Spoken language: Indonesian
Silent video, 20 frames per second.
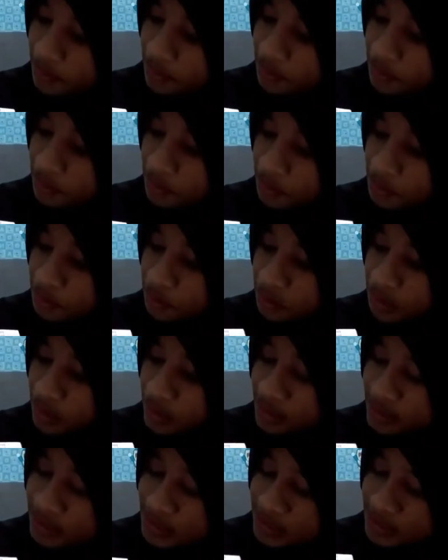sudut
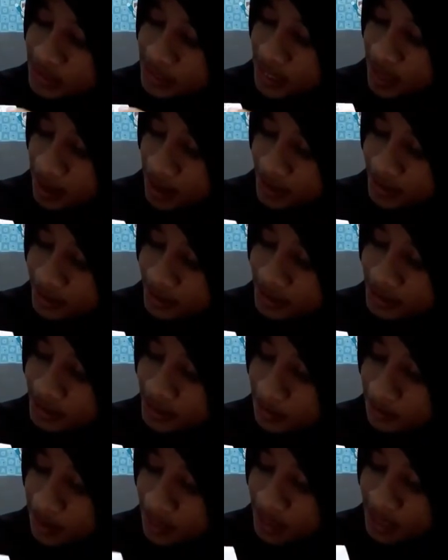sisi A-nya
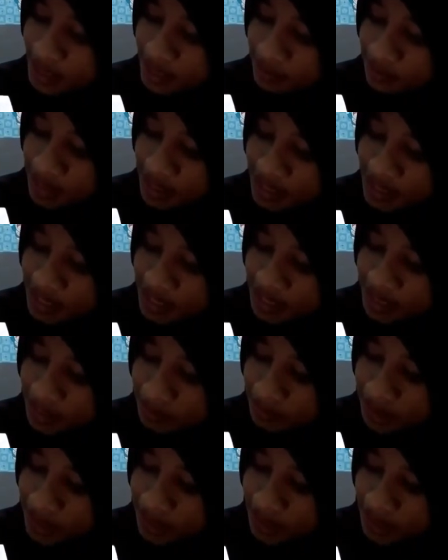sama dengan 9
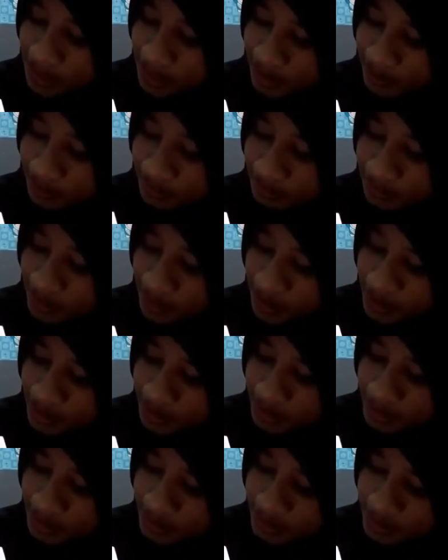cm.
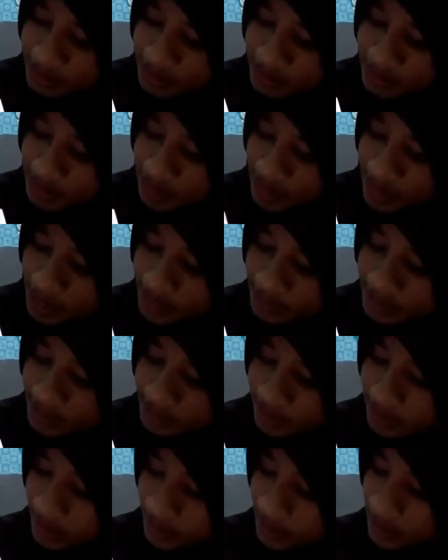Sisi A
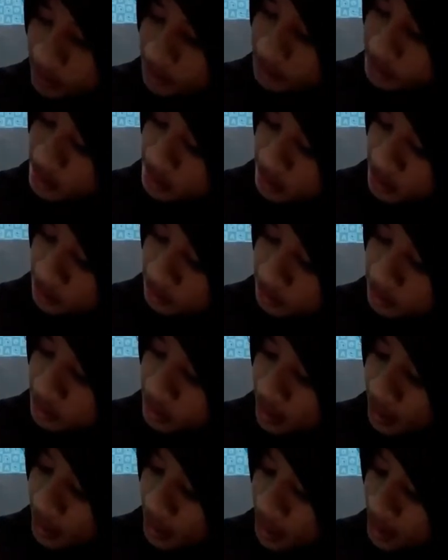atau
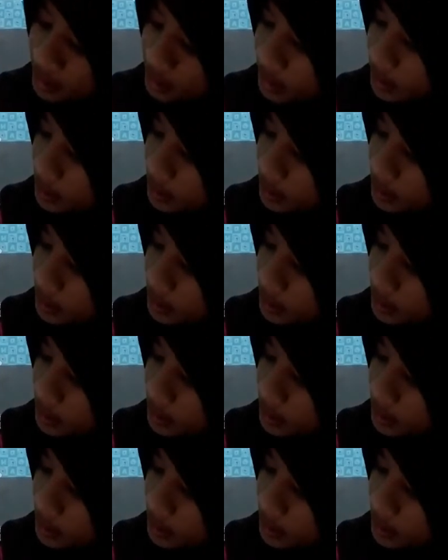disebut dengan